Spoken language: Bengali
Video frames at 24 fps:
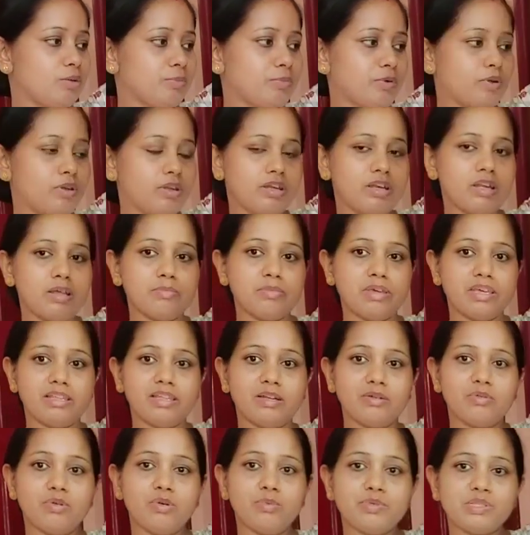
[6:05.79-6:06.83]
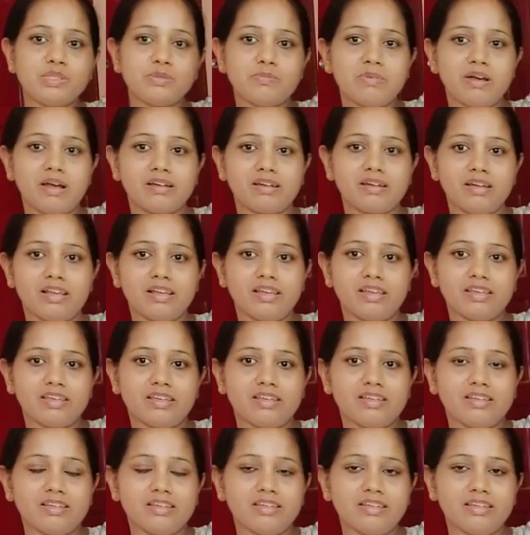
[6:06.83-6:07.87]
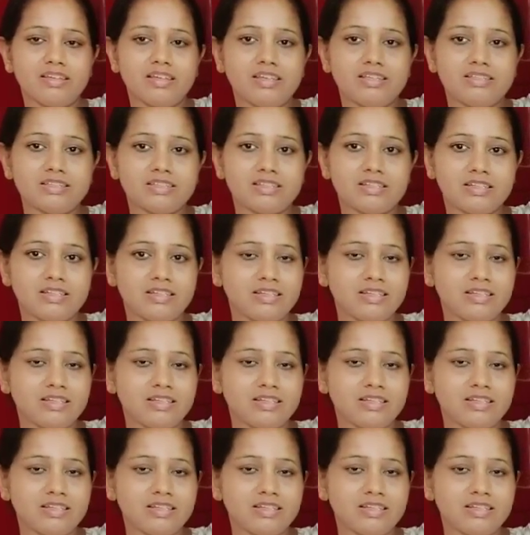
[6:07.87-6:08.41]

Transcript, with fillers: পরলে না মেয়েদের খুব স্মার্ট লাগে এই যে